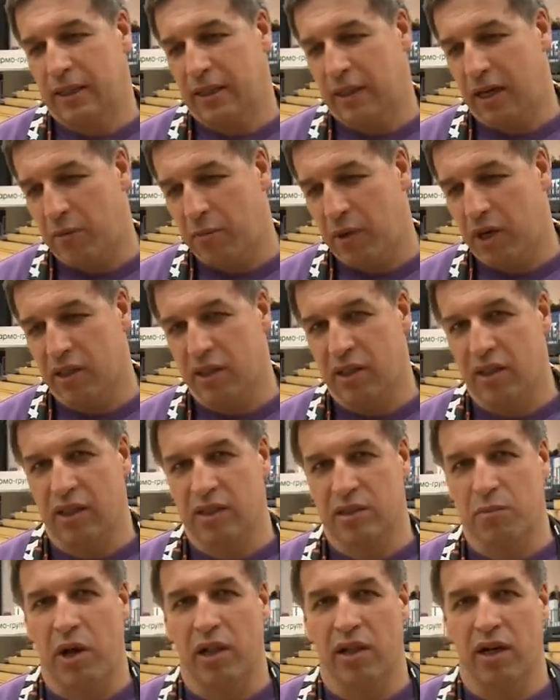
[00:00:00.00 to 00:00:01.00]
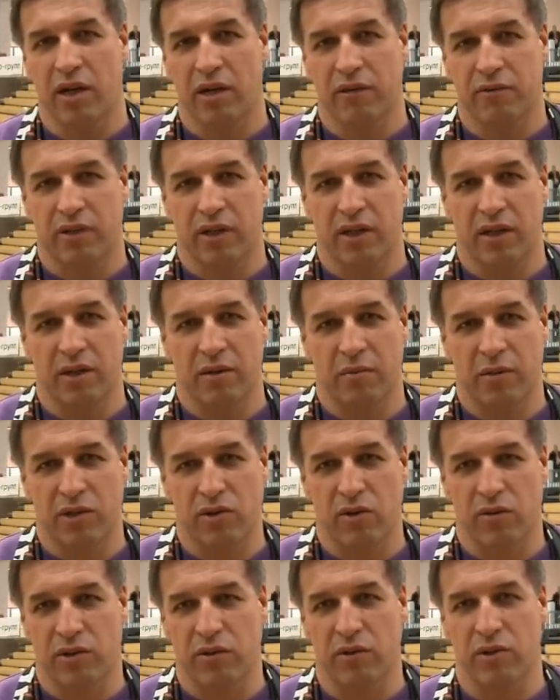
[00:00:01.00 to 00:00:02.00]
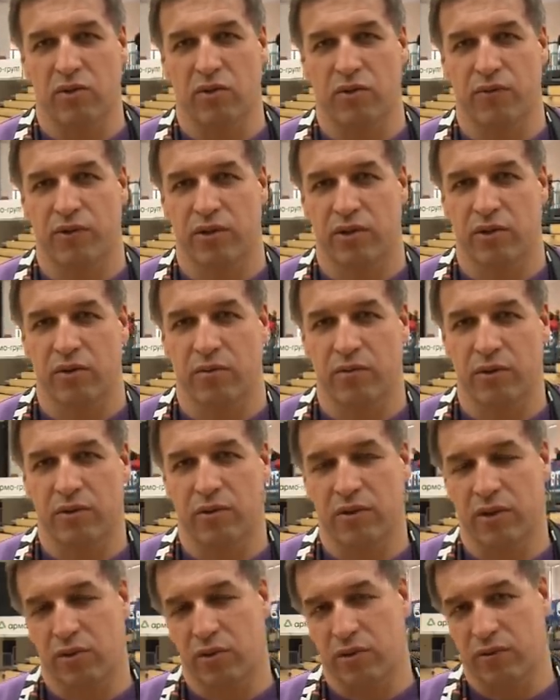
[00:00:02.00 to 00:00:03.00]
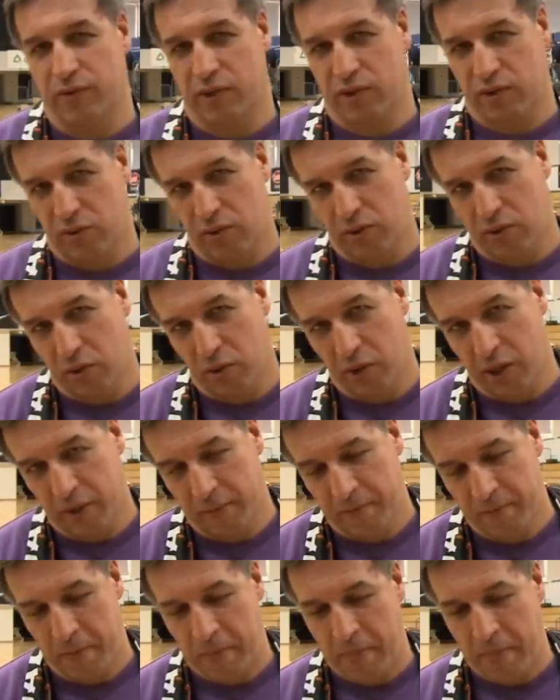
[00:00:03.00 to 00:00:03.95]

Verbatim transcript: команды из Малаховки, Московского института физкультуры.